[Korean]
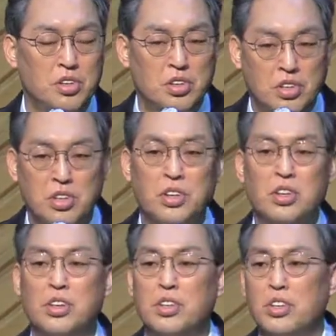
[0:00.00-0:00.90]

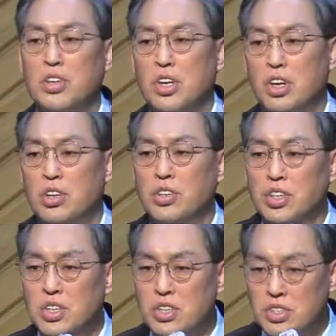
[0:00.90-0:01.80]
그런
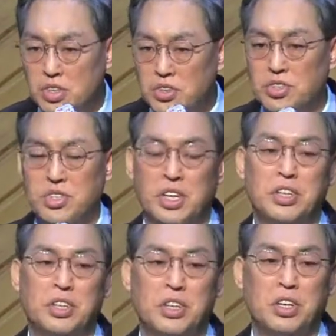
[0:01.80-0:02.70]
어리석은
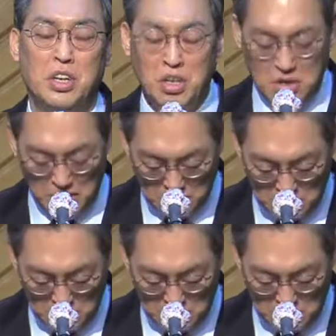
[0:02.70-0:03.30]
자들이 바로